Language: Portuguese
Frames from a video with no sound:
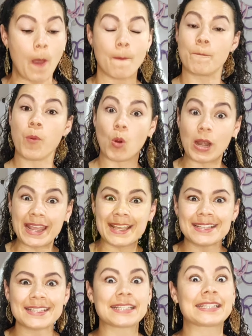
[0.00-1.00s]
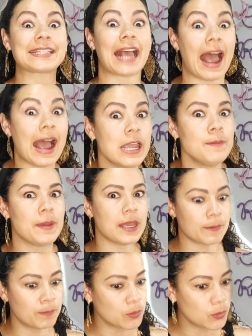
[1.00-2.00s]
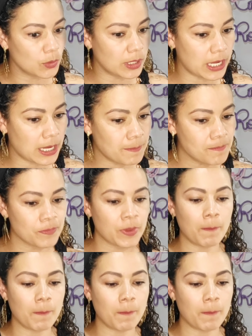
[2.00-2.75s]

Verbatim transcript: bullying, cyberbullying,